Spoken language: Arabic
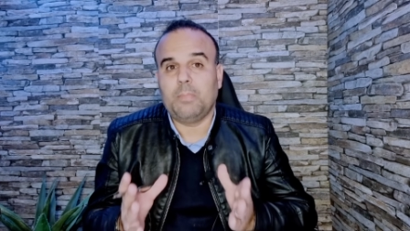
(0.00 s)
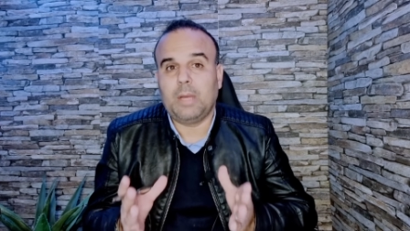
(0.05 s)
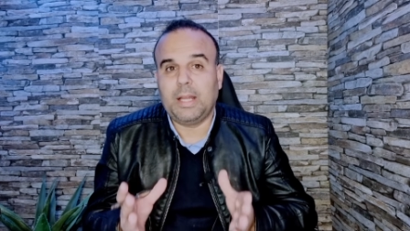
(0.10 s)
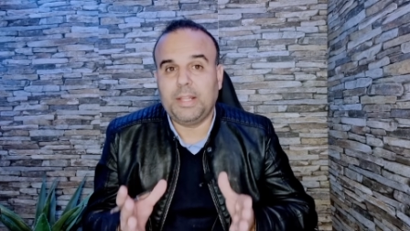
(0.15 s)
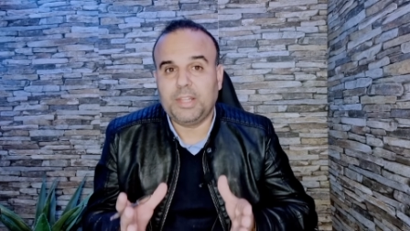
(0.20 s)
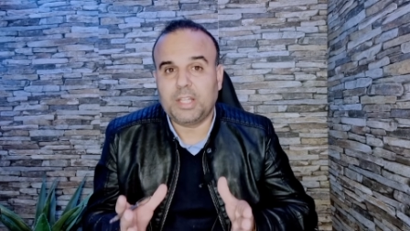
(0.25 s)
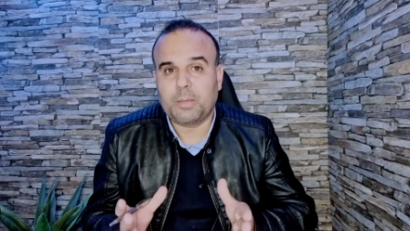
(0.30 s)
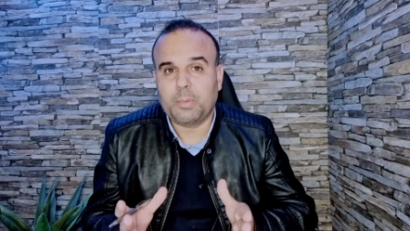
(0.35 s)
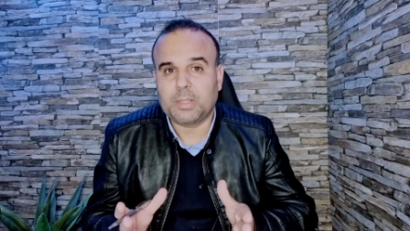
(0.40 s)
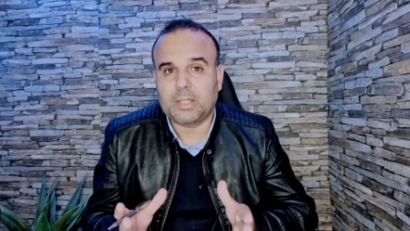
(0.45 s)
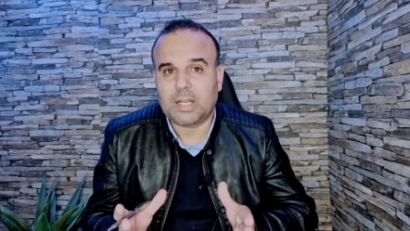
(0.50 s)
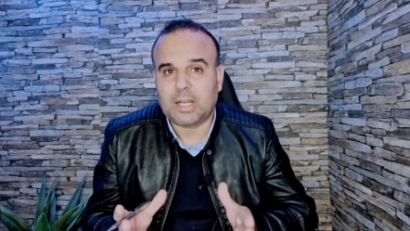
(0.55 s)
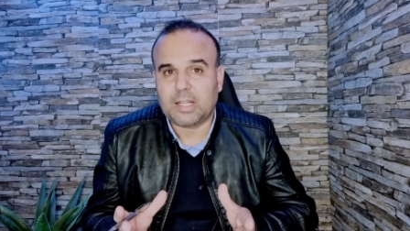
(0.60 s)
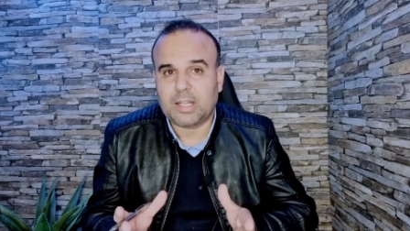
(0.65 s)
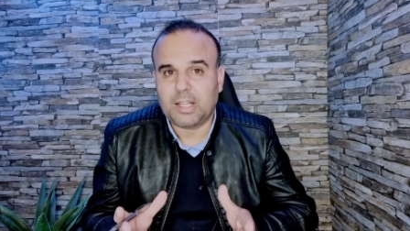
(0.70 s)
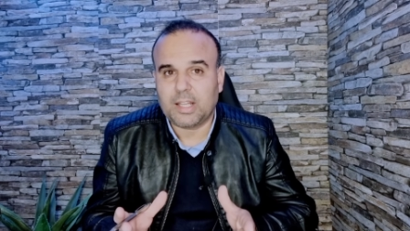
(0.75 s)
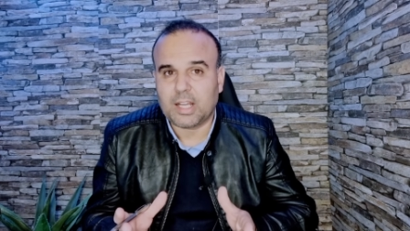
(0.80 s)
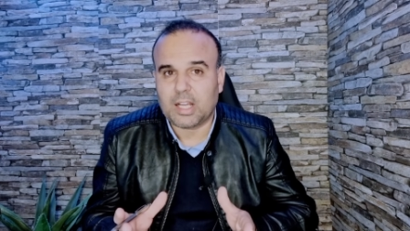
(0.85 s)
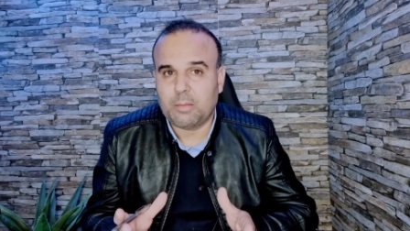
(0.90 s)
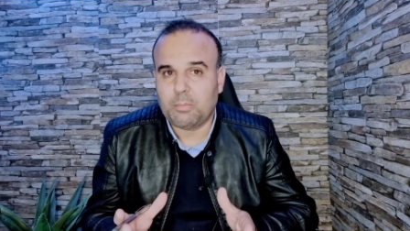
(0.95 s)
عندك بطاقه
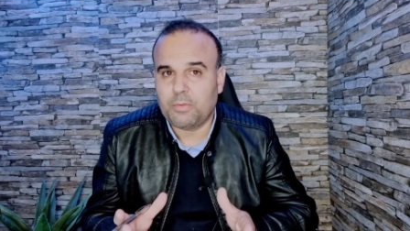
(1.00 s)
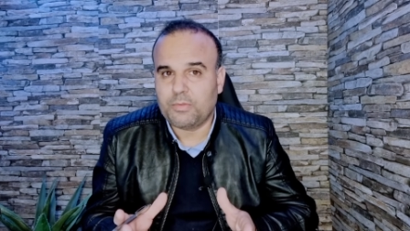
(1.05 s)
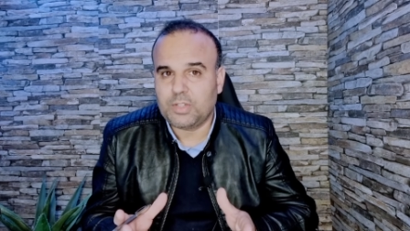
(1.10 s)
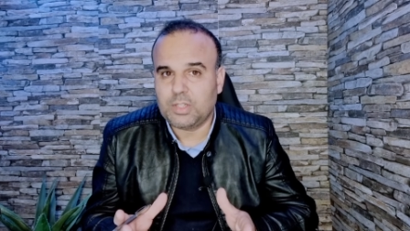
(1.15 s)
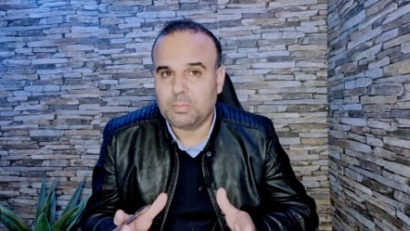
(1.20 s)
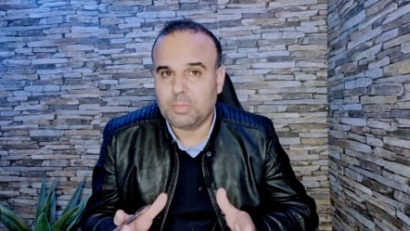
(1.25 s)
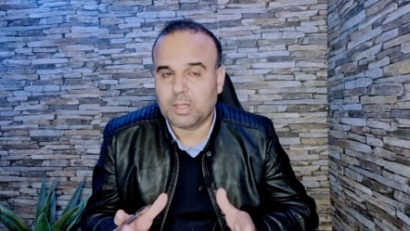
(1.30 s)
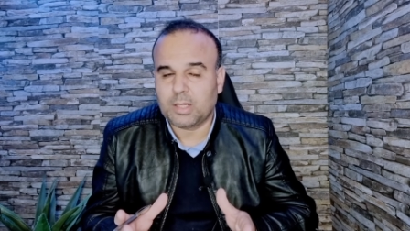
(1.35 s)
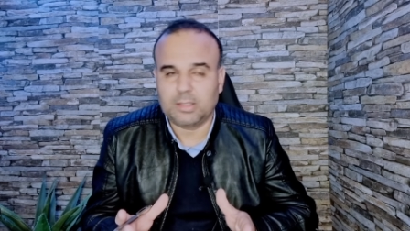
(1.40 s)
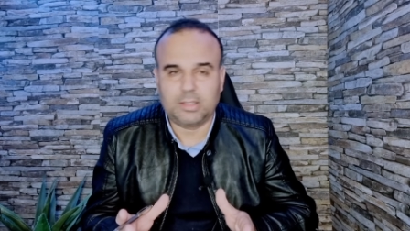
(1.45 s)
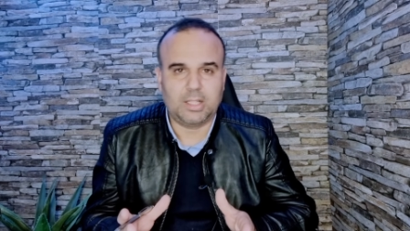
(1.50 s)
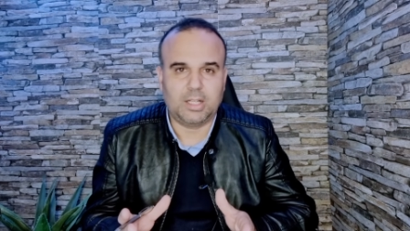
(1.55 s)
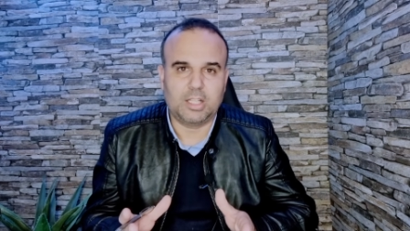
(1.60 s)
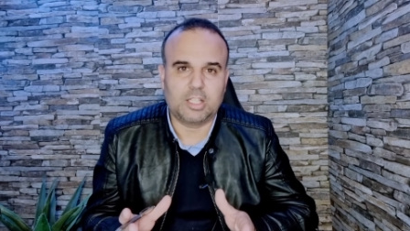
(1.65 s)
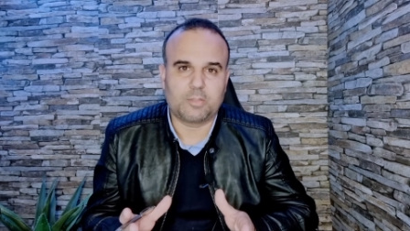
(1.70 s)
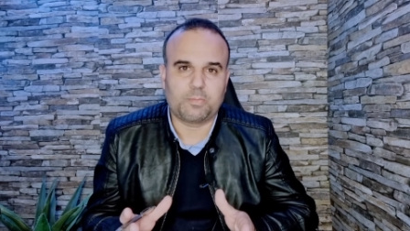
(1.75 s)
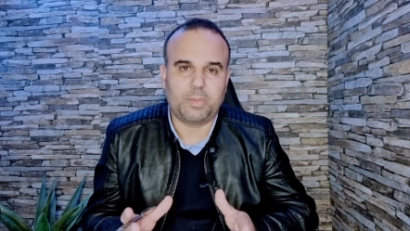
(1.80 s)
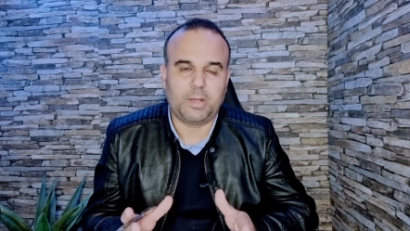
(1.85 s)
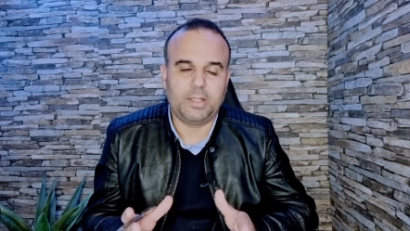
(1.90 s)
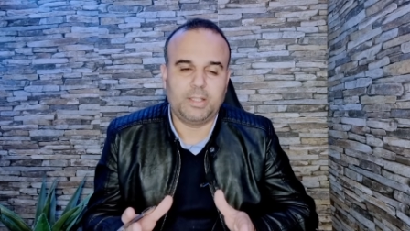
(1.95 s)
الاقامه في جيبك ديال
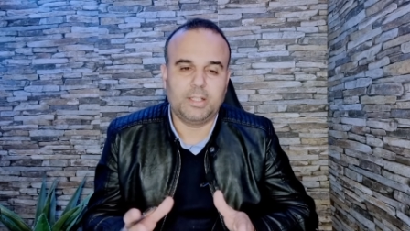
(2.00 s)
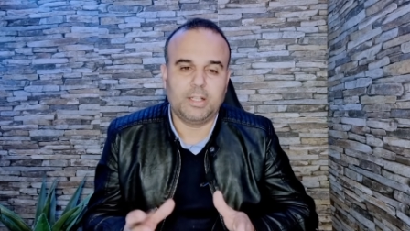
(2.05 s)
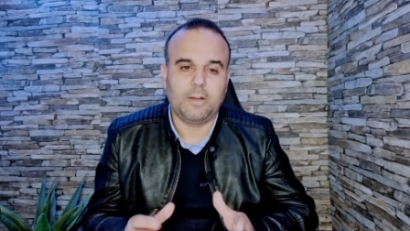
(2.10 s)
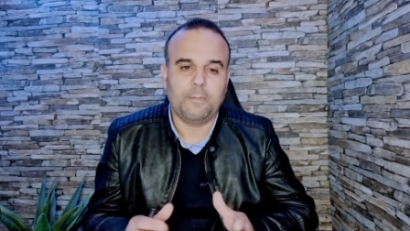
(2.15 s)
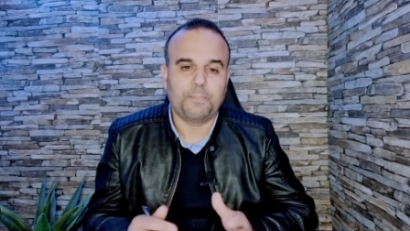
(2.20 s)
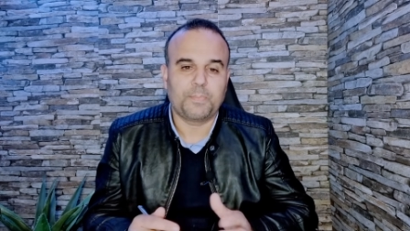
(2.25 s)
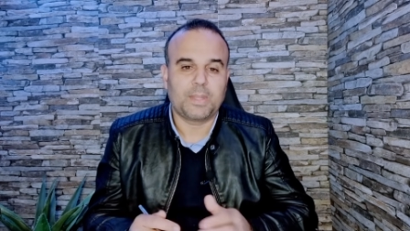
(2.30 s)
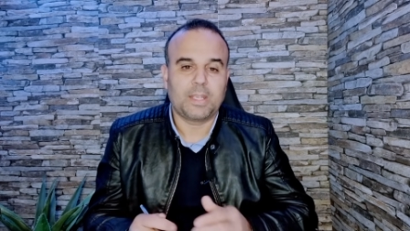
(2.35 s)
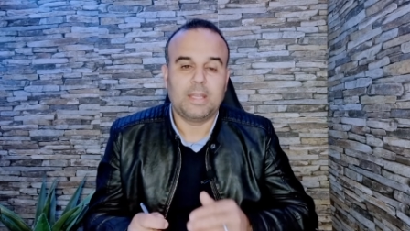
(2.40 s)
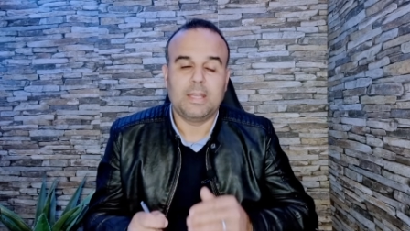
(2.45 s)
اسبانيا